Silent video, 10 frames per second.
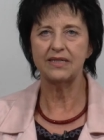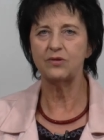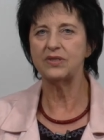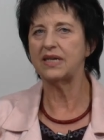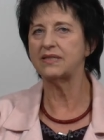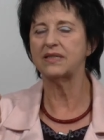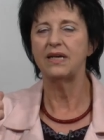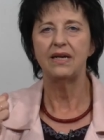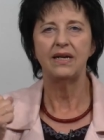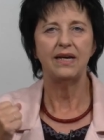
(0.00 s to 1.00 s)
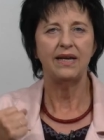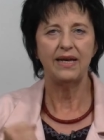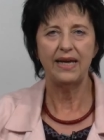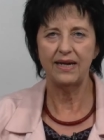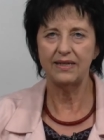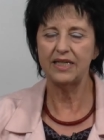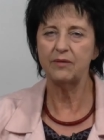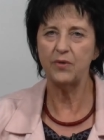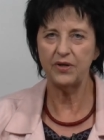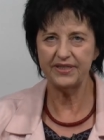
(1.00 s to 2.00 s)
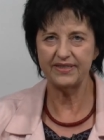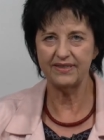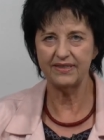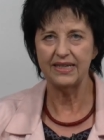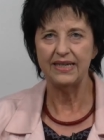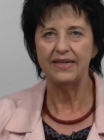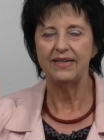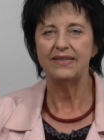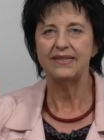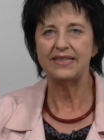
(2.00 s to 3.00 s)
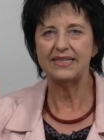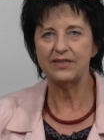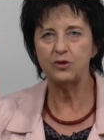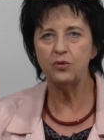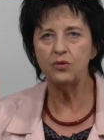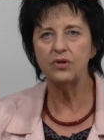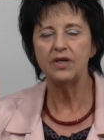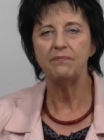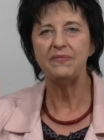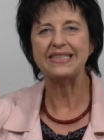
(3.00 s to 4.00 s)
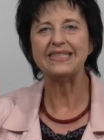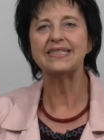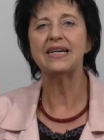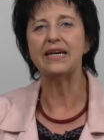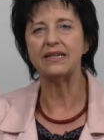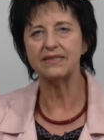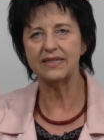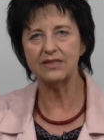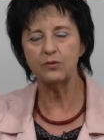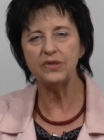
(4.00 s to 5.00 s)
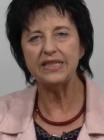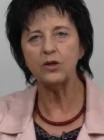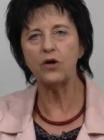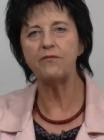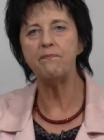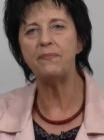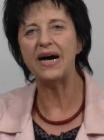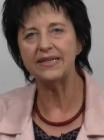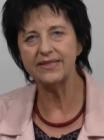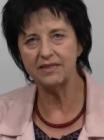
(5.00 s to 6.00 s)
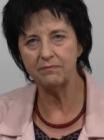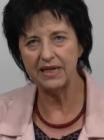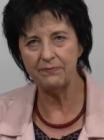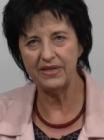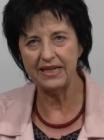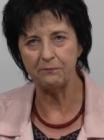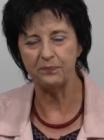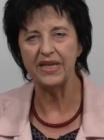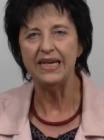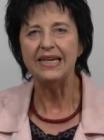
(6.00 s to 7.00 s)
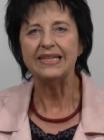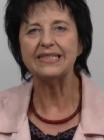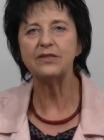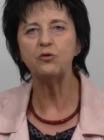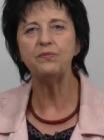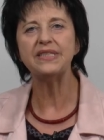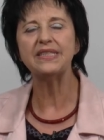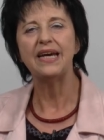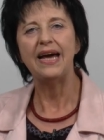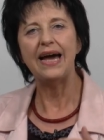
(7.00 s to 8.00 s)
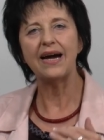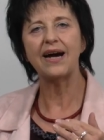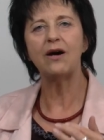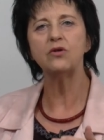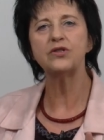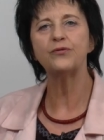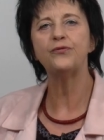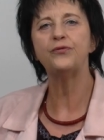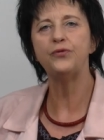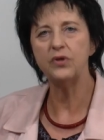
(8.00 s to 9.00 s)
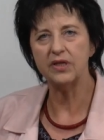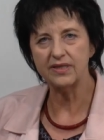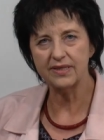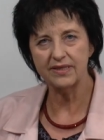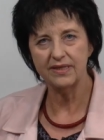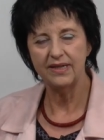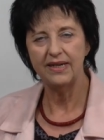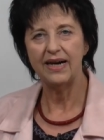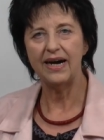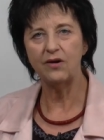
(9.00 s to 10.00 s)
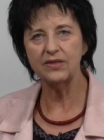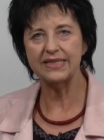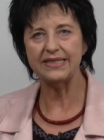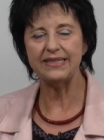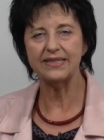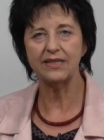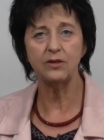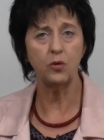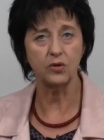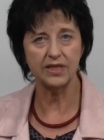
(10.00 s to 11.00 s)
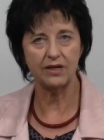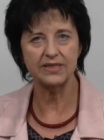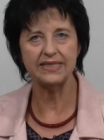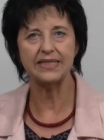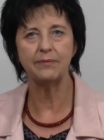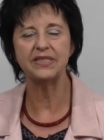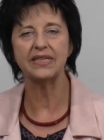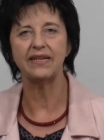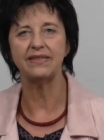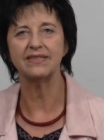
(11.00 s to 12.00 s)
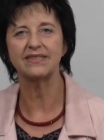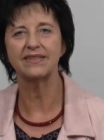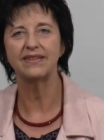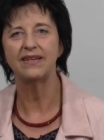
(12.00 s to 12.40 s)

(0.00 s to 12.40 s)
dass du sagst, Herr, ich möchte, dass du mir zeigst, dass du dich offenbarst in meinem Leben, dass du mich herausführst aus dieser Not, aus dieser Bedrängnis.